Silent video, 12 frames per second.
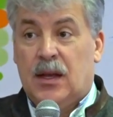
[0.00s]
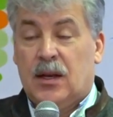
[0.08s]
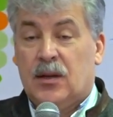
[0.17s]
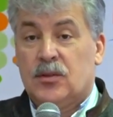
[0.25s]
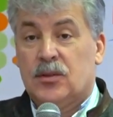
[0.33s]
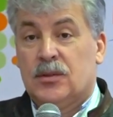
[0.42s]

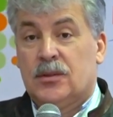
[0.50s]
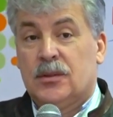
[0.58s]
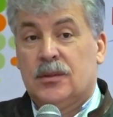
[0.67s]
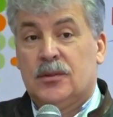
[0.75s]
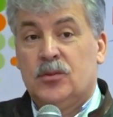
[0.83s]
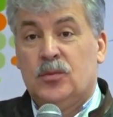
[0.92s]
А вот,
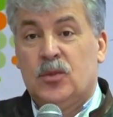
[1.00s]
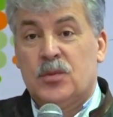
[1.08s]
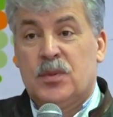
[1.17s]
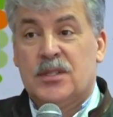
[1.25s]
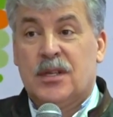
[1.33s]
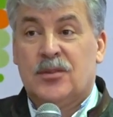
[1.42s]
э, ну,
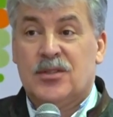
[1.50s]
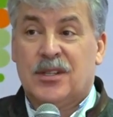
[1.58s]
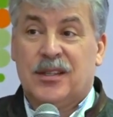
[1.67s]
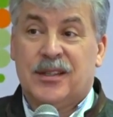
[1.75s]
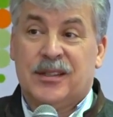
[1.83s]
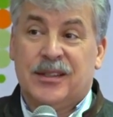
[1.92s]
может быть, с одной
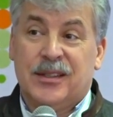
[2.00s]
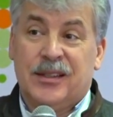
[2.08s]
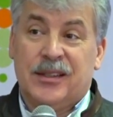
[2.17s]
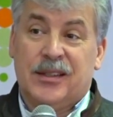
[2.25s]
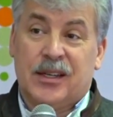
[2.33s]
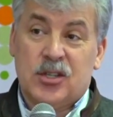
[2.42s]
стороны, это
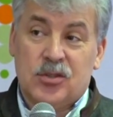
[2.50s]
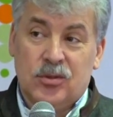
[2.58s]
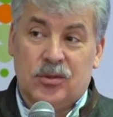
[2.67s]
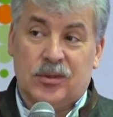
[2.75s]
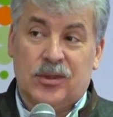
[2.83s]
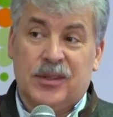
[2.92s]
и
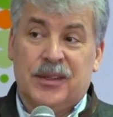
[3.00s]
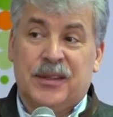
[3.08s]
хорошо,